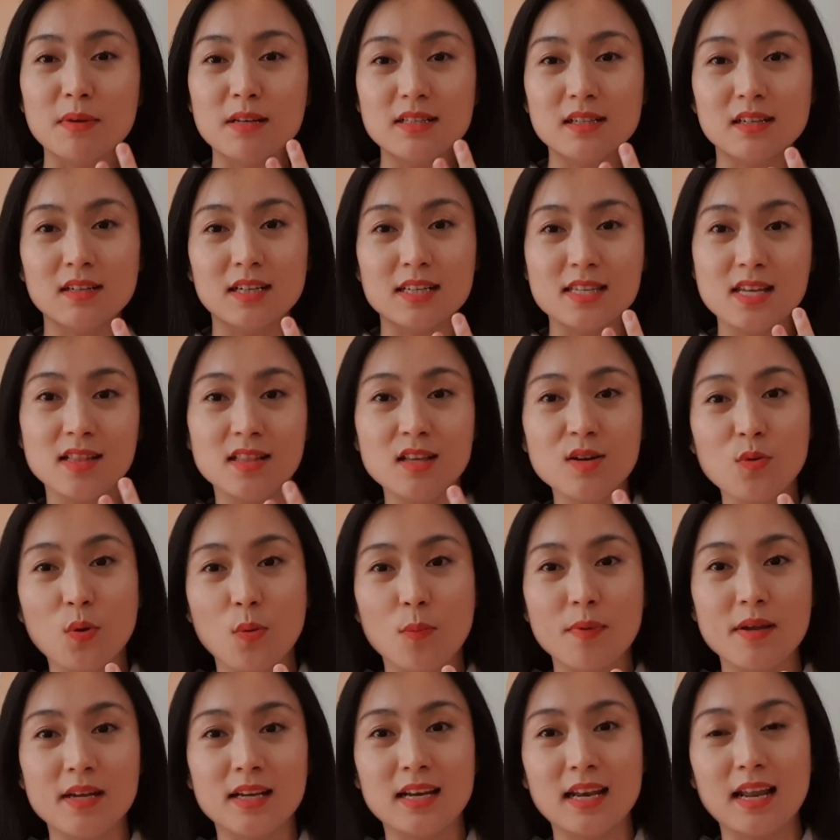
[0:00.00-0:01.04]
Bây giờ cái nhận thức của
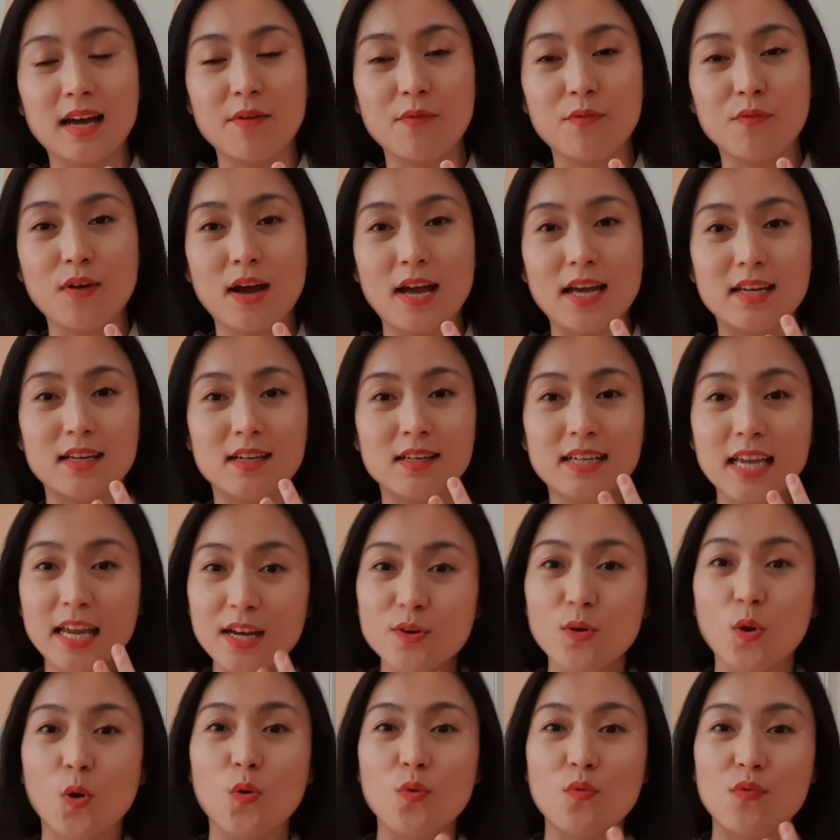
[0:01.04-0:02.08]
mình là phải
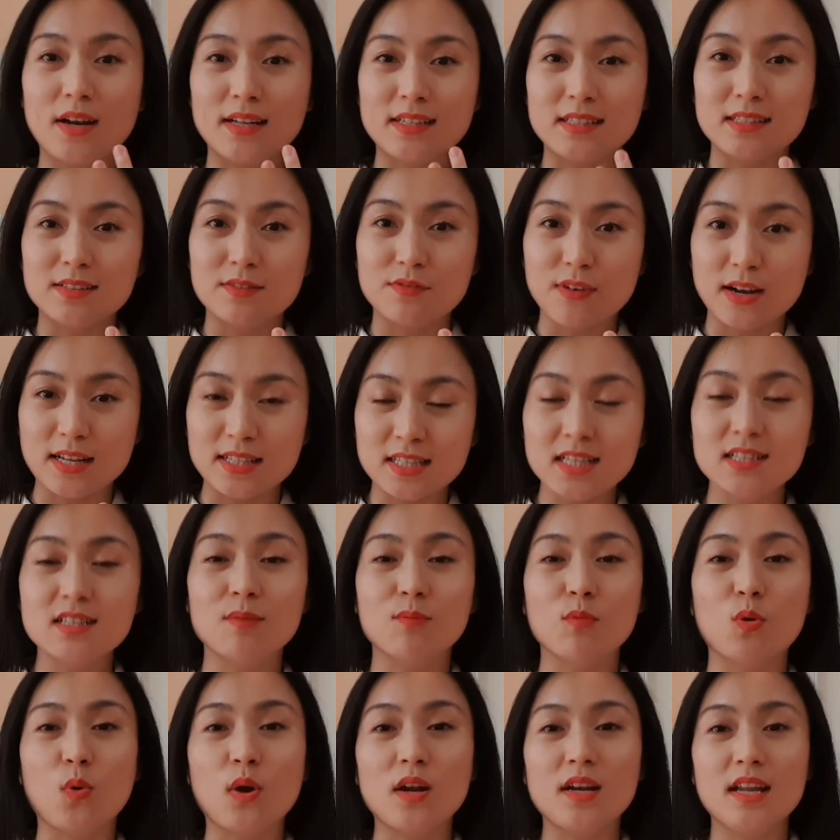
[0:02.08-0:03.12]
kết nối và, và xây
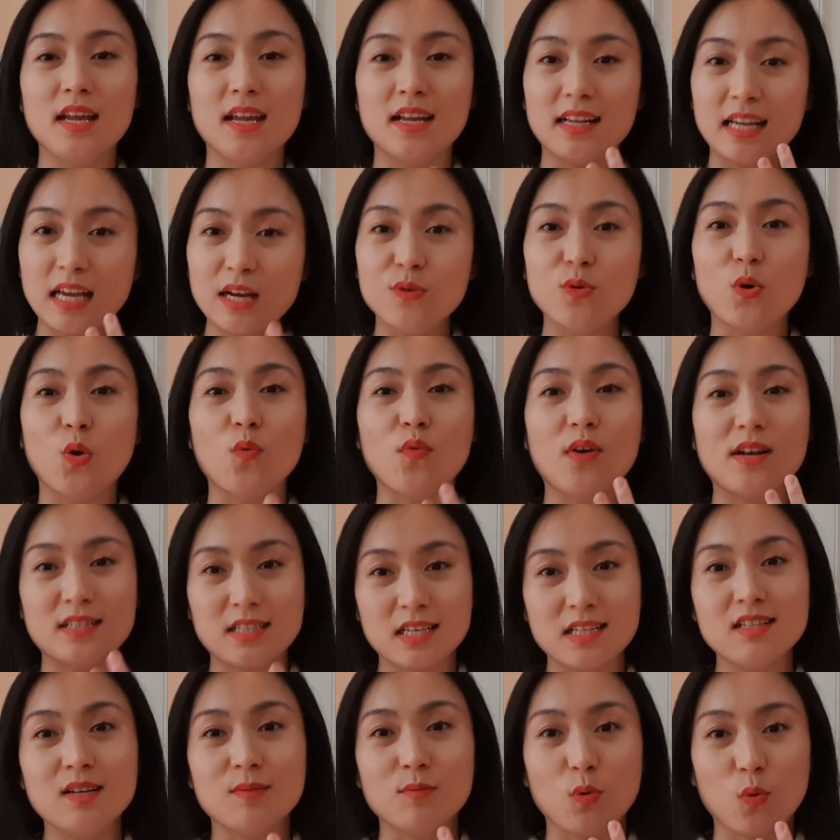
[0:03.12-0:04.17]
dựng mối quan hệ, kết nối và
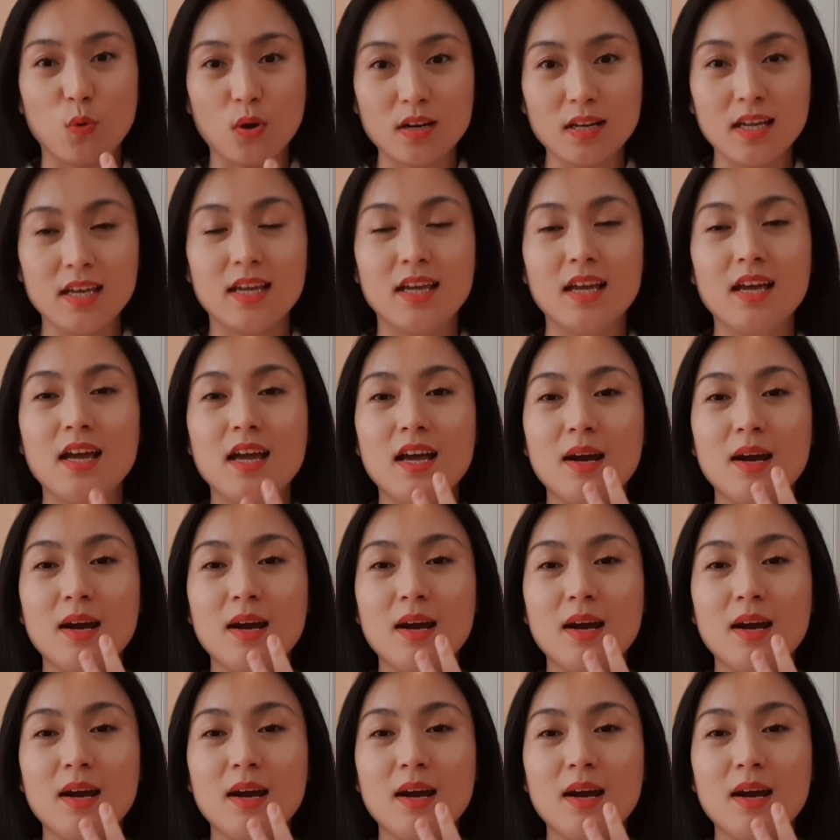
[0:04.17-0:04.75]
xây dựng mối quan hệ.